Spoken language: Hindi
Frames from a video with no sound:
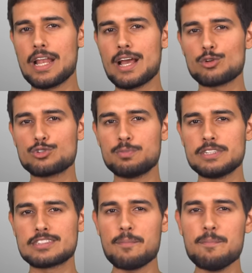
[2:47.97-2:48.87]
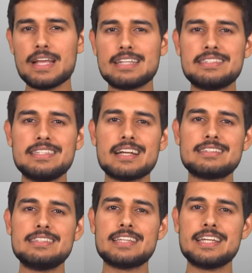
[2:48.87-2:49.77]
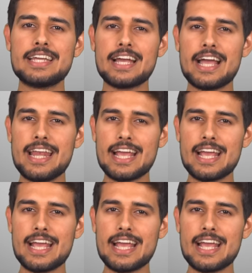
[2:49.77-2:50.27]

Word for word: बेलारूस में सब में किसी ना किसी तरीके का